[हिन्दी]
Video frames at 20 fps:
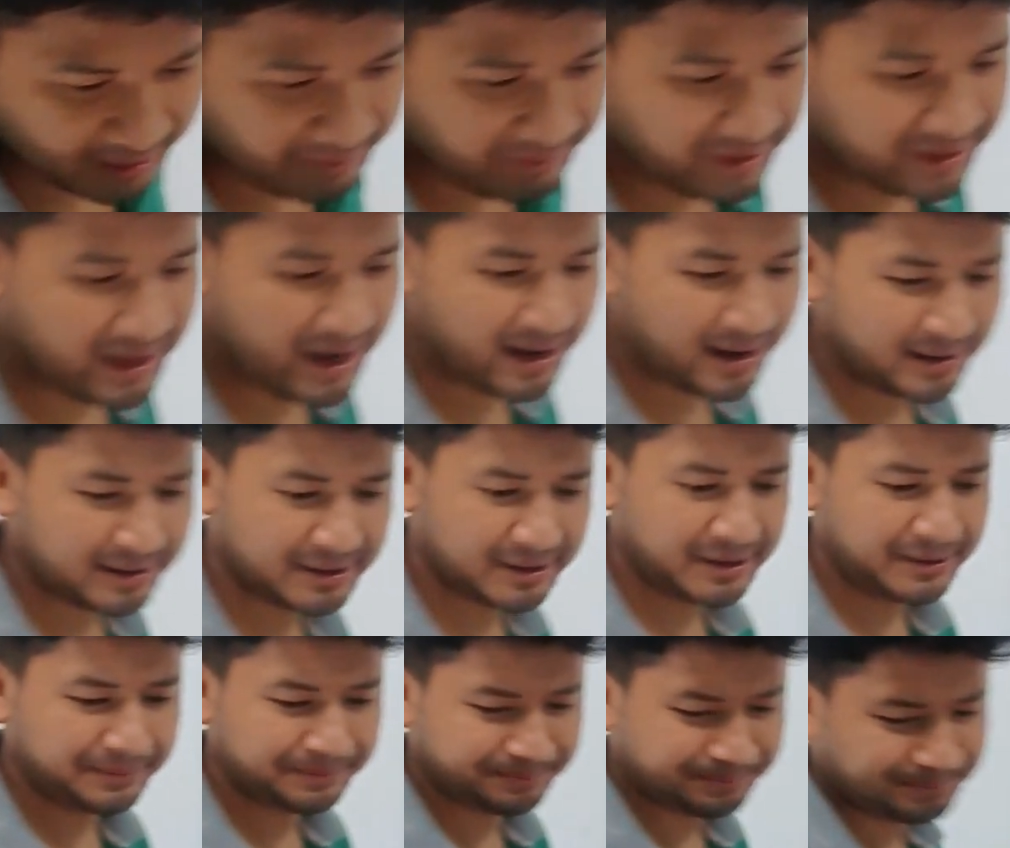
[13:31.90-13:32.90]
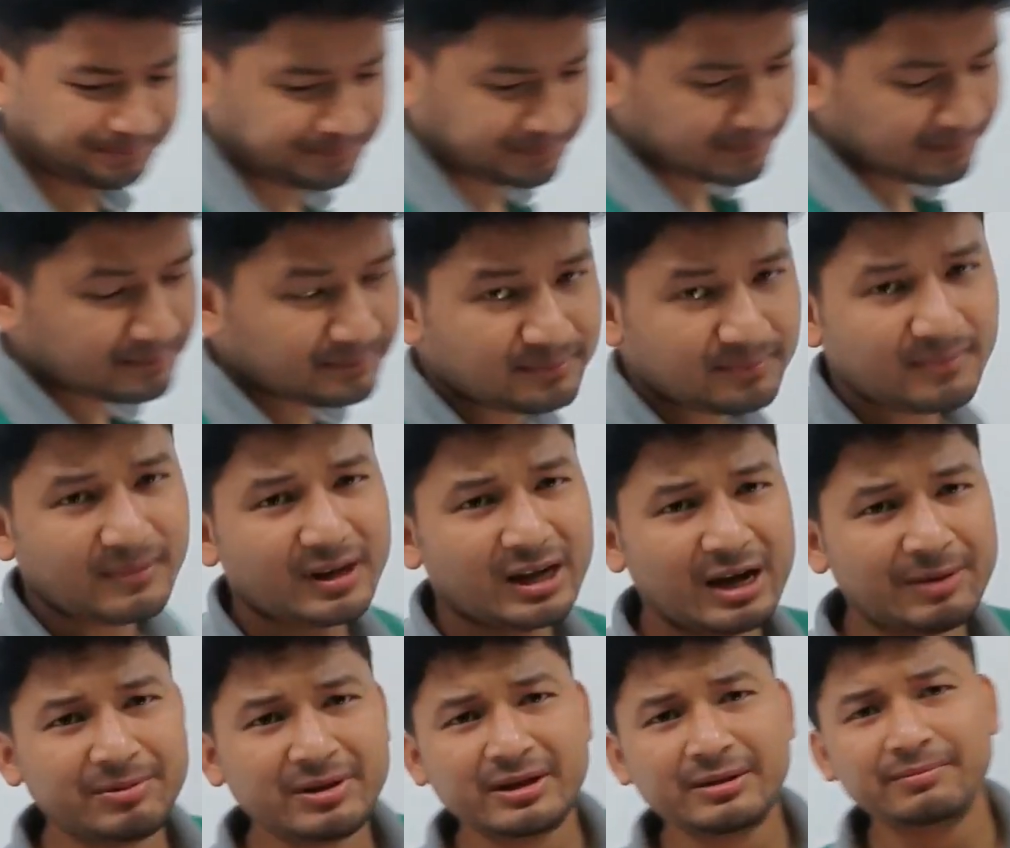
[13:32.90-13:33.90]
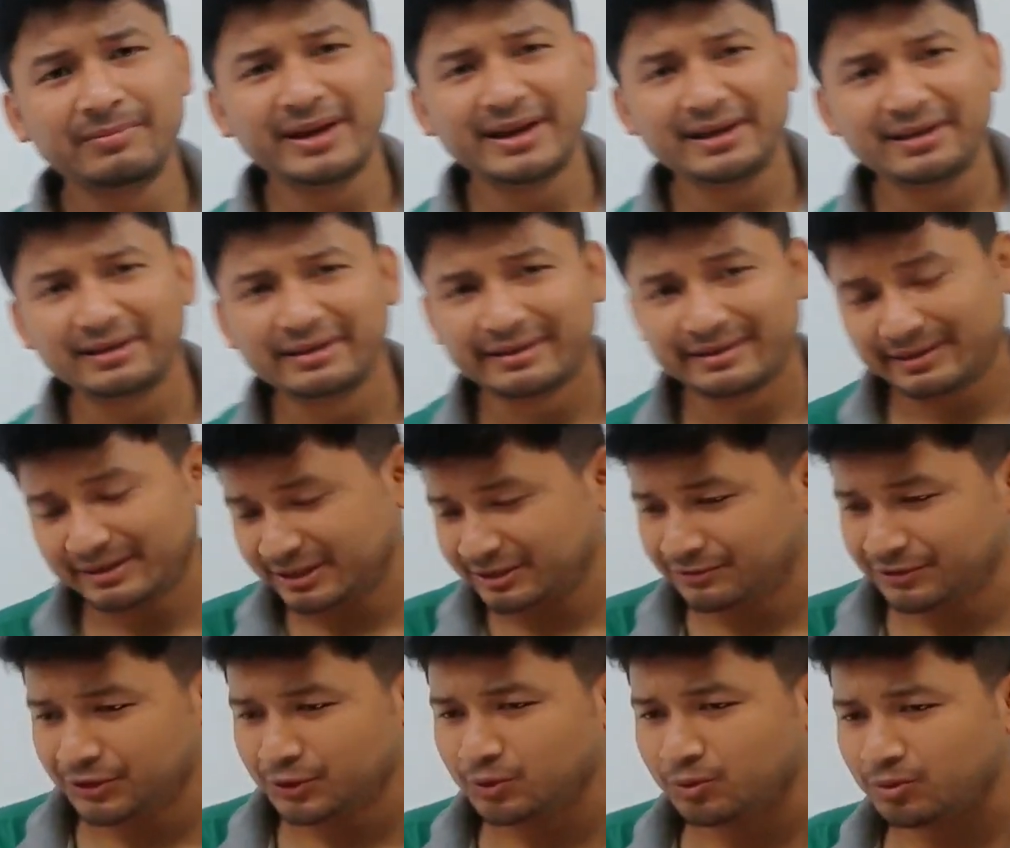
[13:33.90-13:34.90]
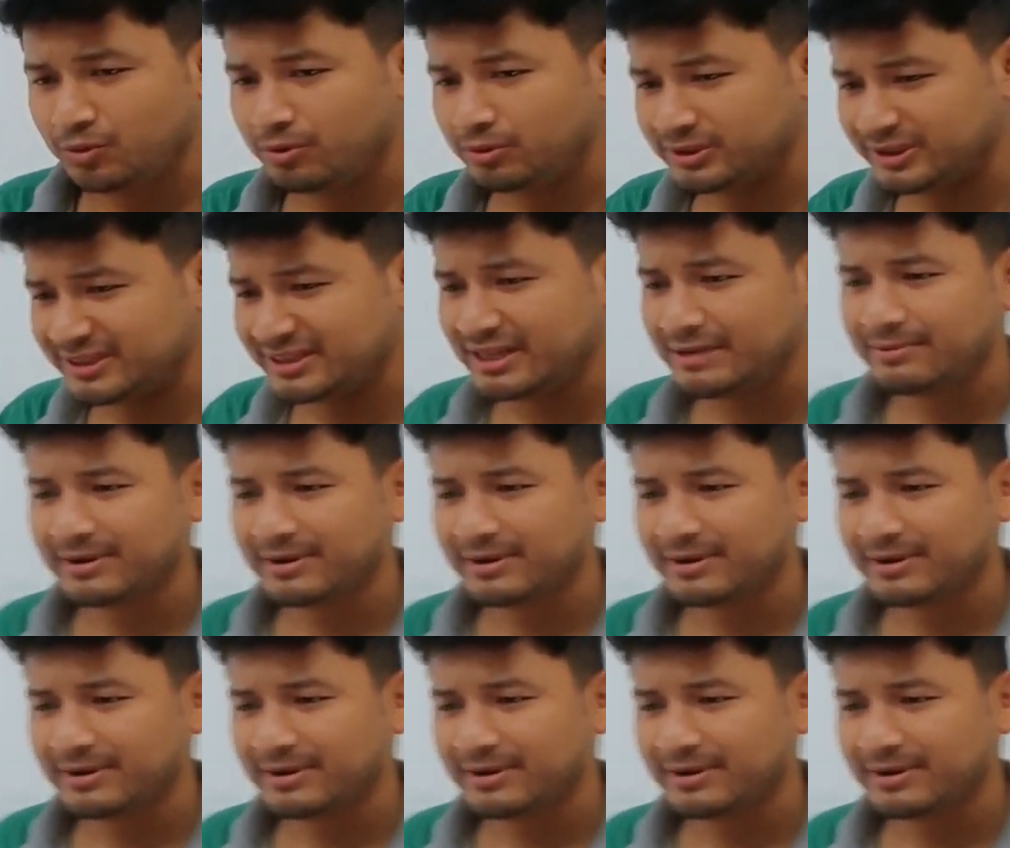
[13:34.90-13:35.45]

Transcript: अभी क्या करते हैं अभी मैं इस वीडियो को जिसलिए